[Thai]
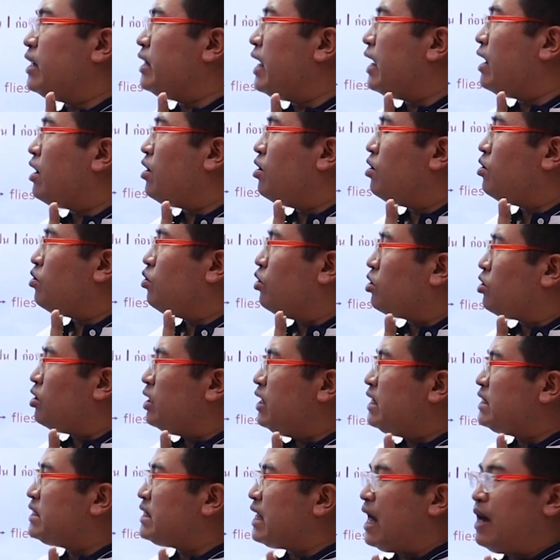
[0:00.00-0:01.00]
ยๆในกฎข้อ
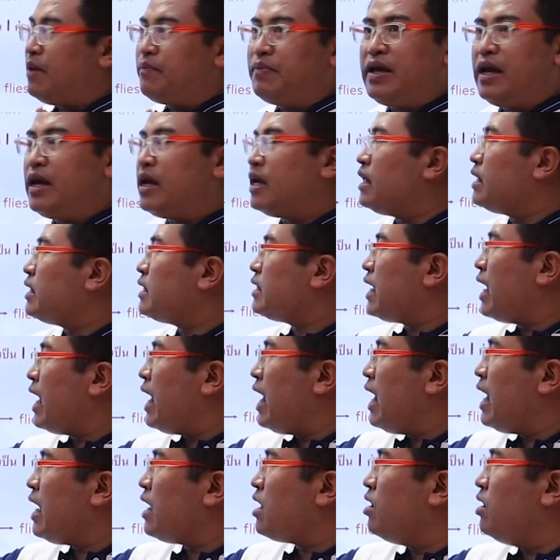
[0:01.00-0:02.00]
ที่3เนี่ย
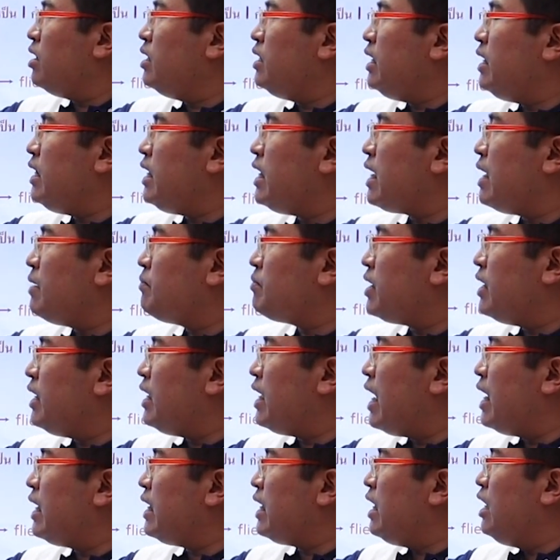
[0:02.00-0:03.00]
ถ้ากรณีที่คำกริ
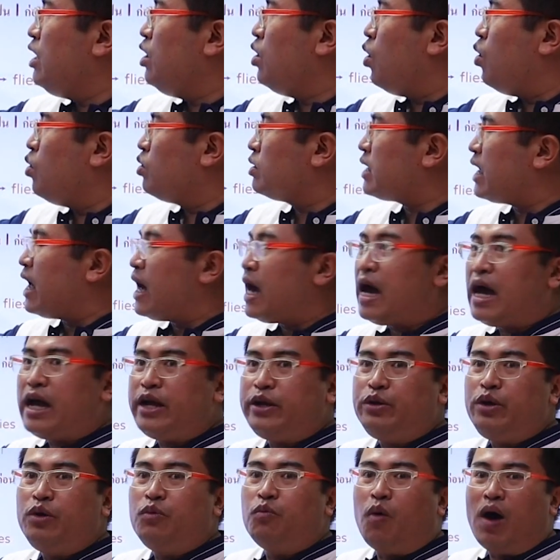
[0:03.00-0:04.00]
ยานั้นลงท้าย
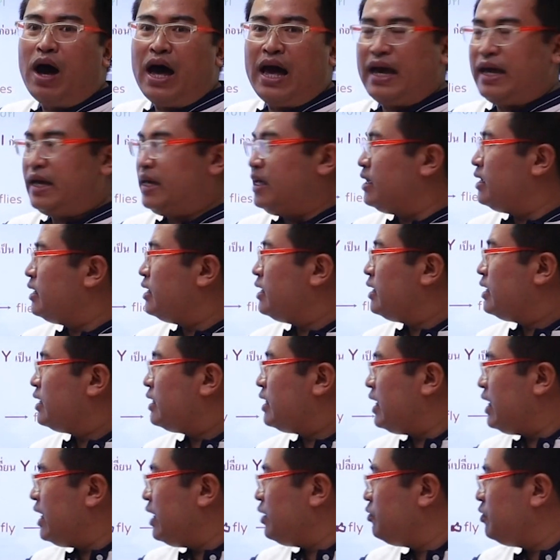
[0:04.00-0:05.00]
ด้วย y
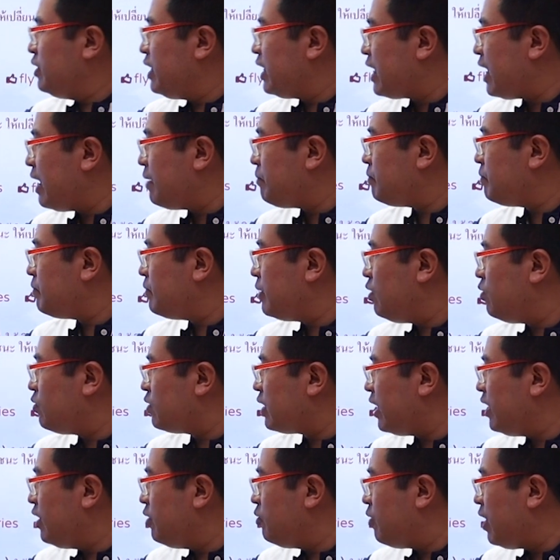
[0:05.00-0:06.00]
นั่นเองดูนะครับ มันลง
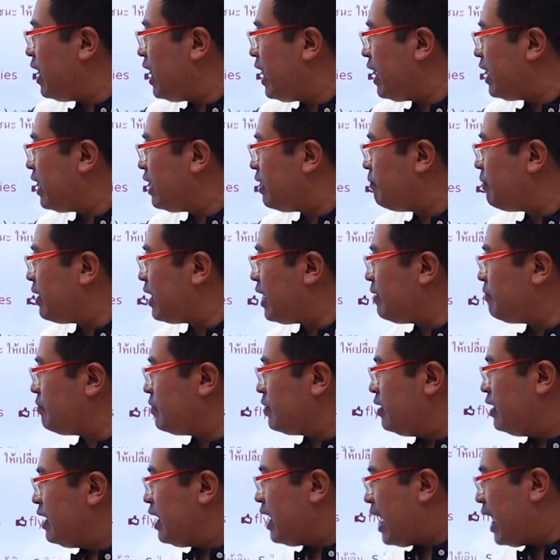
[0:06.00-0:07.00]
ท้ายด้วย y เห็นไหมครับ
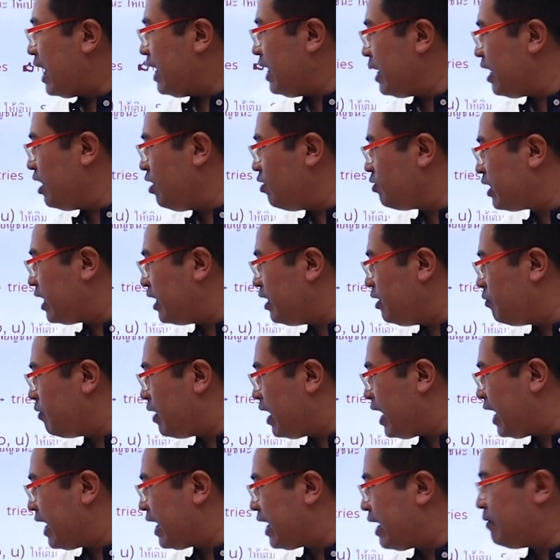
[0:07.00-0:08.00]
อันนี้ก็ลงท้ายด้วย
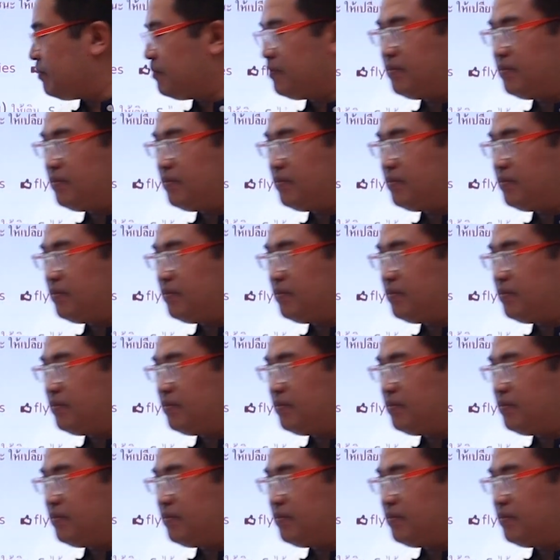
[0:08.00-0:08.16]
y ครั